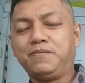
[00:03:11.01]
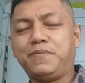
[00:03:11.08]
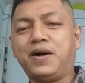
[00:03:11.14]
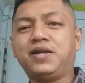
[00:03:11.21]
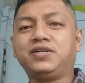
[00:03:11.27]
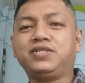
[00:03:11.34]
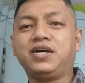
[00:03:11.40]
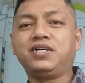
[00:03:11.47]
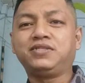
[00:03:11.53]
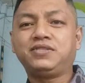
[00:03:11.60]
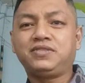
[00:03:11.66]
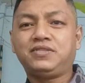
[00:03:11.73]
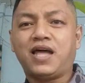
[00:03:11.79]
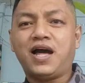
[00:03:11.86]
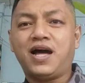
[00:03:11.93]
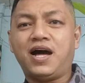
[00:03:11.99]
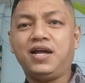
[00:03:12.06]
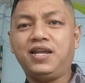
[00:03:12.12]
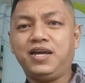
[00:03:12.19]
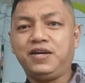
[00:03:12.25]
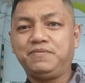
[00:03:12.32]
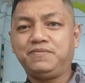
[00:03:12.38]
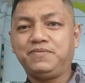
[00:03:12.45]
Para siyang
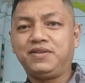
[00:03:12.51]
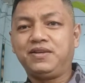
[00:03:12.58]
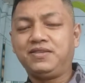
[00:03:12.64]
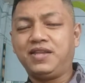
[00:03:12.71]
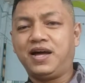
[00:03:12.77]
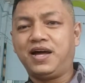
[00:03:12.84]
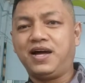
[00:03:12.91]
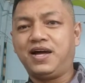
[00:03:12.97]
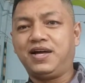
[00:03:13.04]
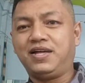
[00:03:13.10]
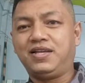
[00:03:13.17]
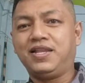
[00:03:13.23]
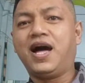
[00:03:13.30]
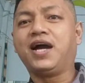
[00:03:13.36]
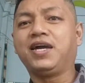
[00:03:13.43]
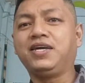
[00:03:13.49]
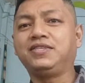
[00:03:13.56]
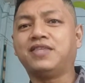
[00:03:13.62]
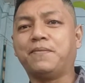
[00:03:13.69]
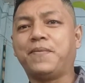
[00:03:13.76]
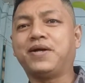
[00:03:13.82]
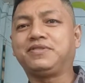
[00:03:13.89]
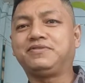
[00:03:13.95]
tanghali na laging
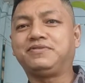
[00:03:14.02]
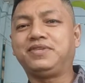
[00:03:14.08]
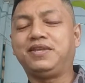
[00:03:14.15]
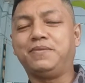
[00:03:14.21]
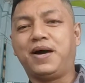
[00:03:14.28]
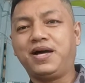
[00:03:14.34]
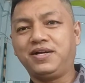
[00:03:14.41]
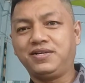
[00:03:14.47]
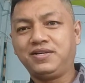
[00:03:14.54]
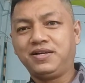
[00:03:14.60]
tapat, di ba?